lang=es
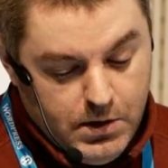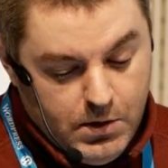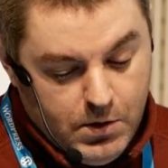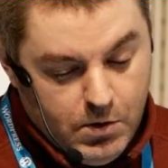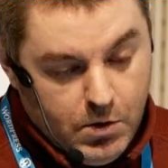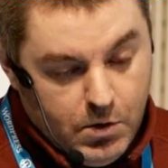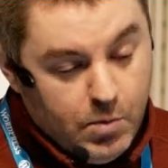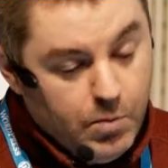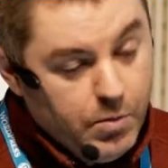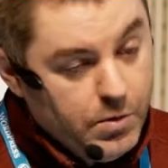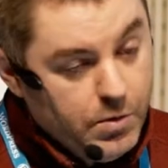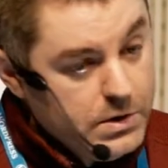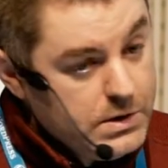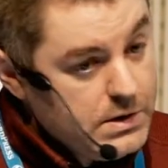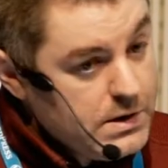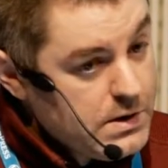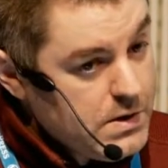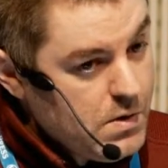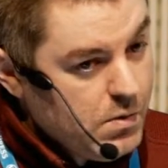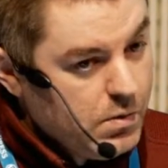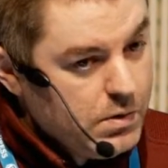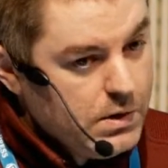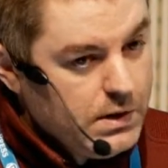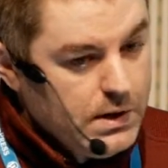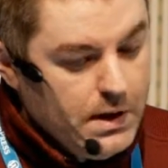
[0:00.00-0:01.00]
o un plugin de
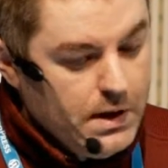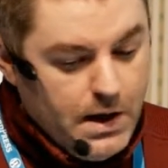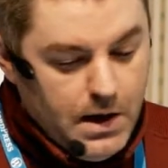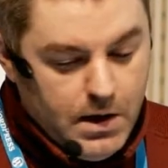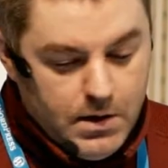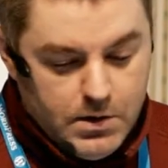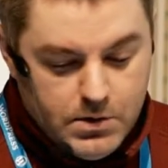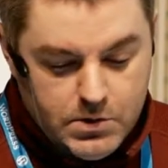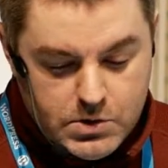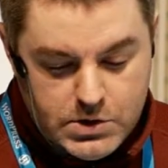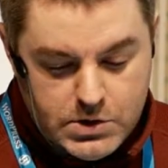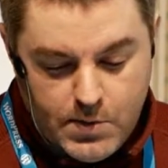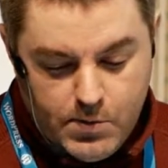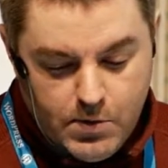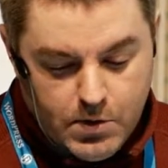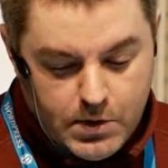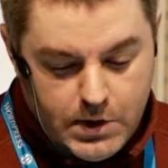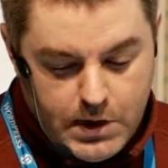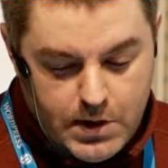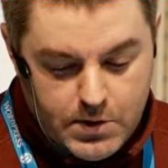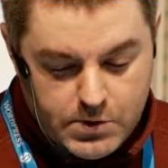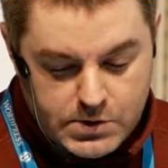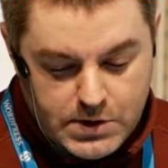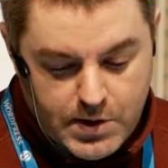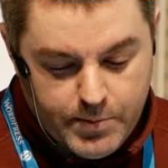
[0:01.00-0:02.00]
seguridad nos ha
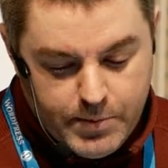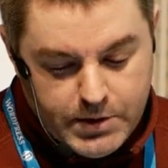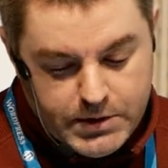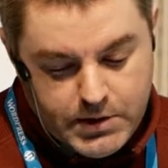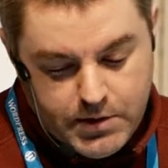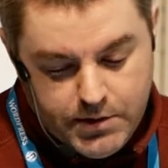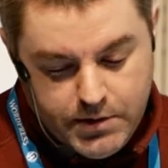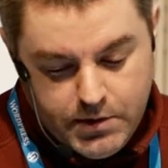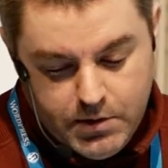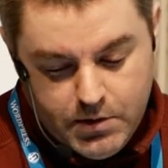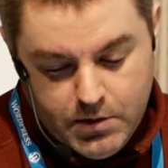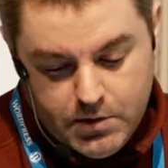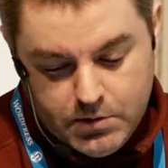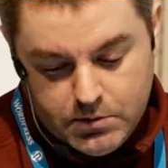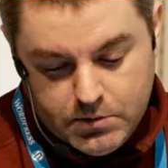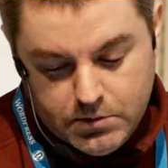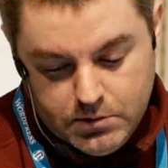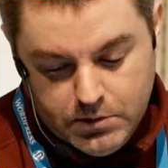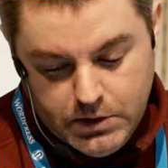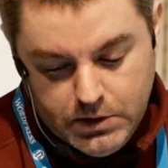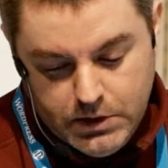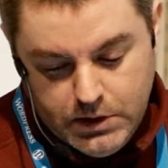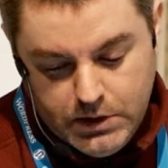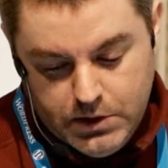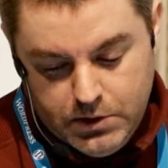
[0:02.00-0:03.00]
bloqueado esa petición,
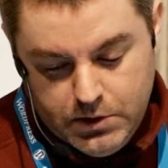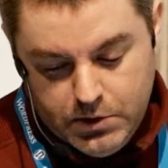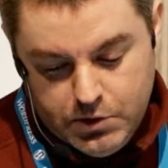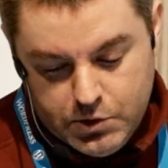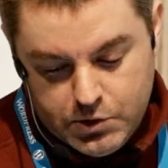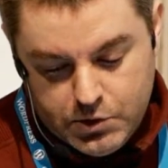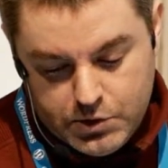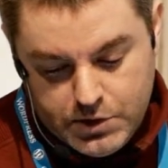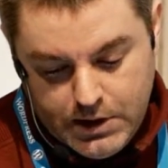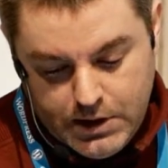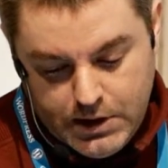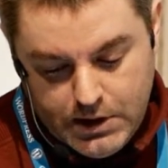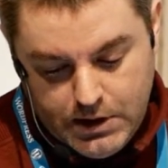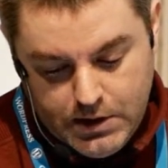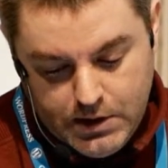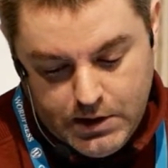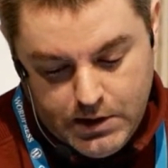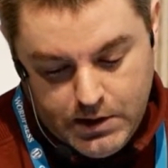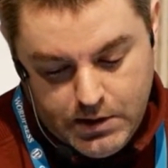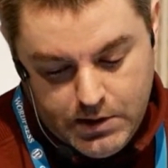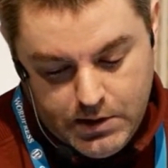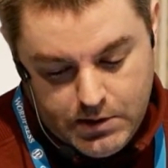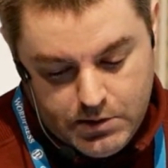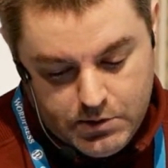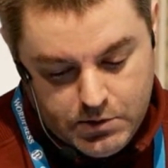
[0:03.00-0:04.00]
eh, no, nos
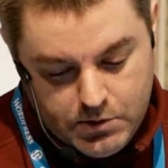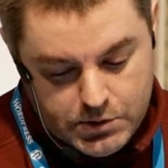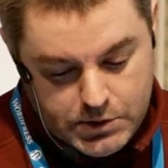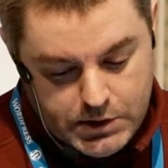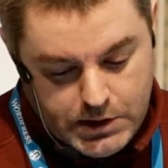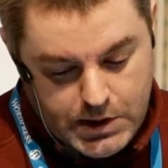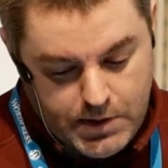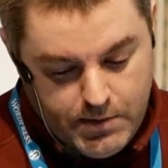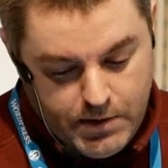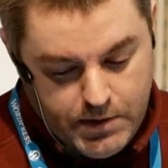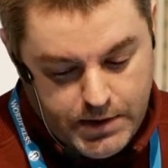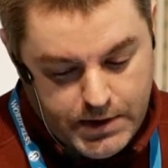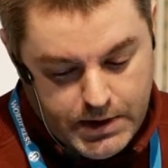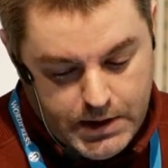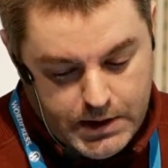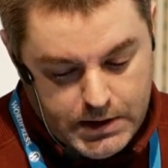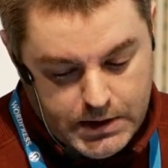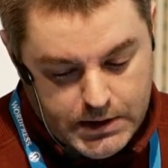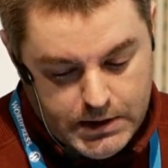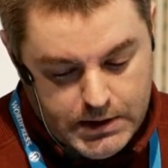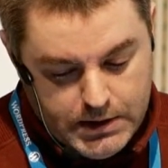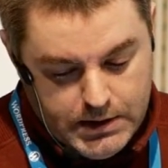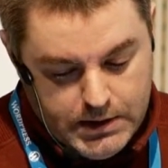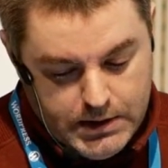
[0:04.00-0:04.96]
deja, avanzar.